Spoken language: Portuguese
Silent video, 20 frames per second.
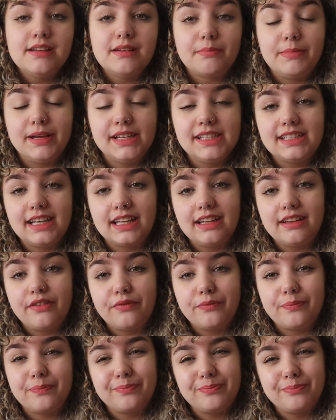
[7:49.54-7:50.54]
mas
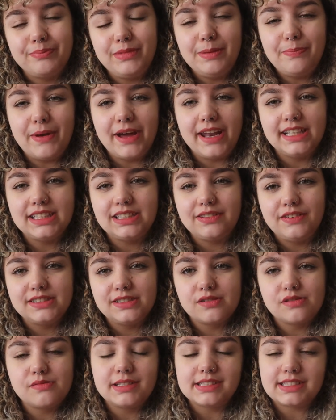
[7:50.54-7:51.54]
ela me parece
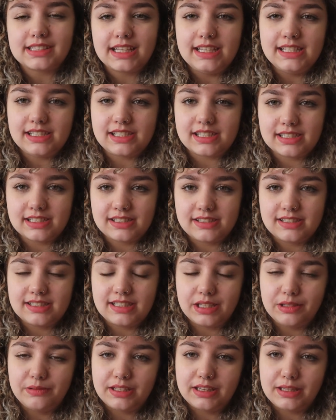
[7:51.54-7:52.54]
fazer algumas críticas,
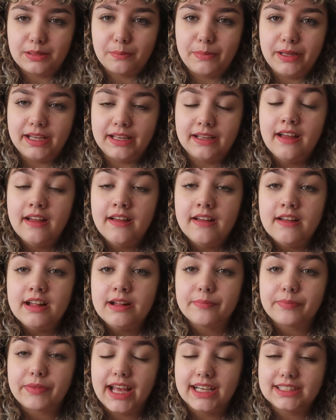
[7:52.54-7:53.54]
dizendo que também
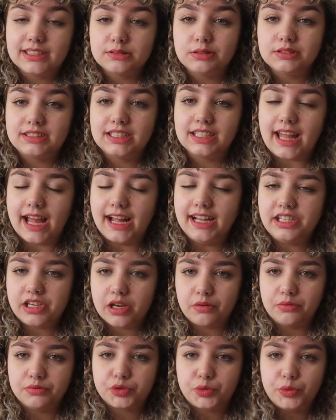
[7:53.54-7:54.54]
essa sociedade que
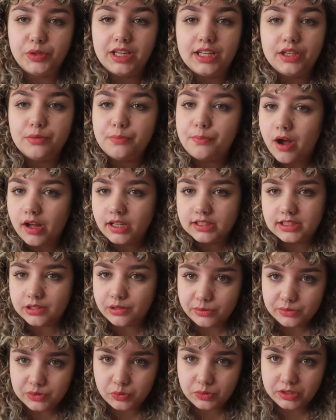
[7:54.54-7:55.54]
é construída, ela não pode ser
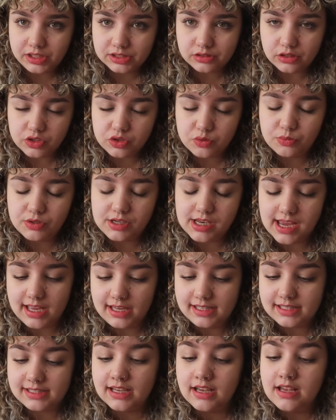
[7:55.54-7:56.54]
construída só de
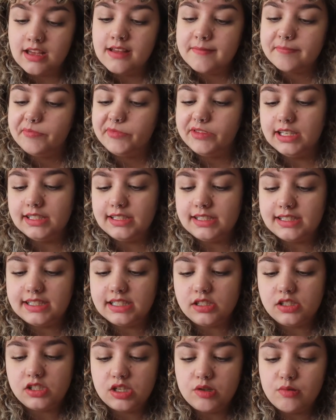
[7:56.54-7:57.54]
mulheres. Nesse
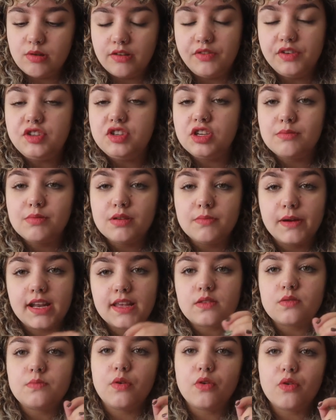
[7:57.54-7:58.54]
sentido, a Evitic me
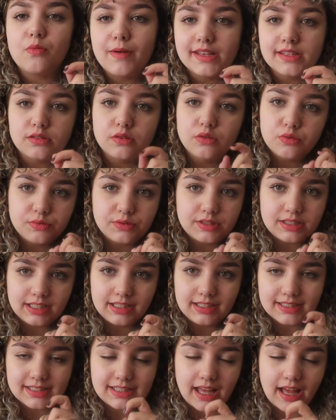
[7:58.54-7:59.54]
parece um pouco mais
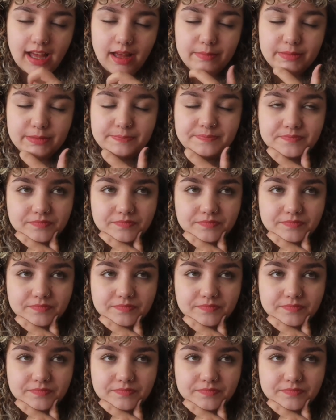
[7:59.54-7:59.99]
lúcida, sabe?